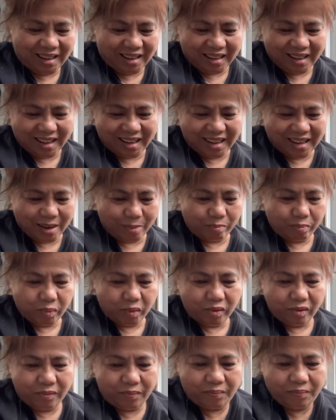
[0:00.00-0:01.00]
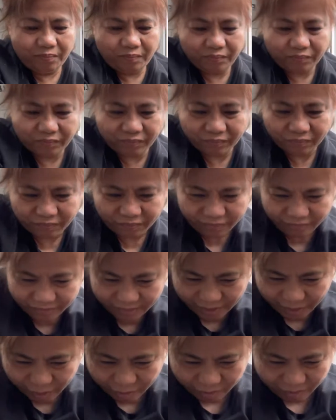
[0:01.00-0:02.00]
Ayan po.
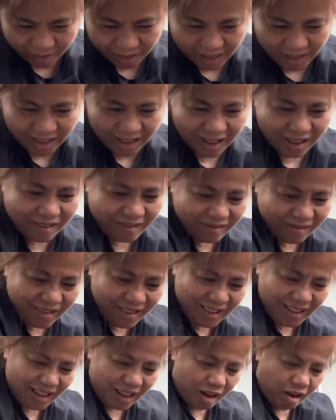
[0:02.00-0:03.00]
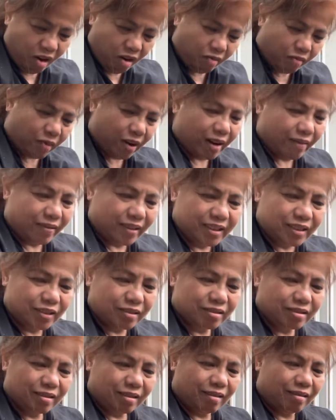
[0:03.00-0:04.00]
Wow. Parang
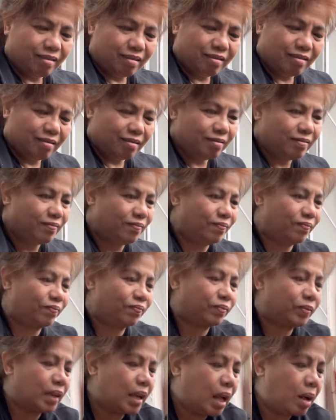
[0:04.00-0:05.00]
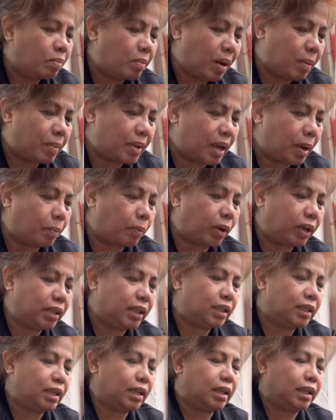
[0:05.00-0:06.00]
totoo. Mamaya po
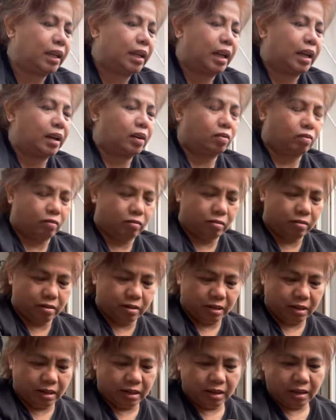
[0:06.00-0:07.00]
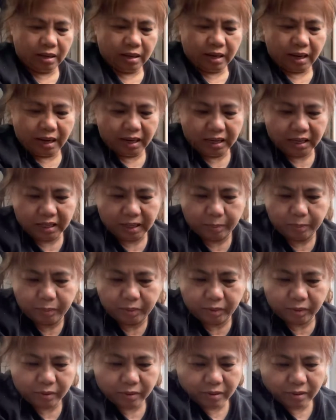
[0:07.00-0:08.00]
didiligin ko. Ayan na
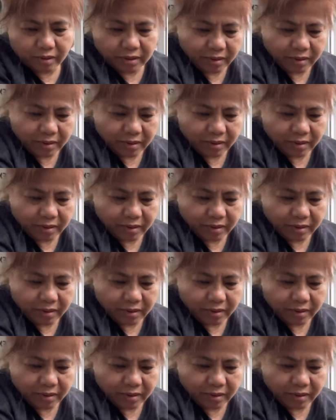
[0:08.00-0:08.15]
po.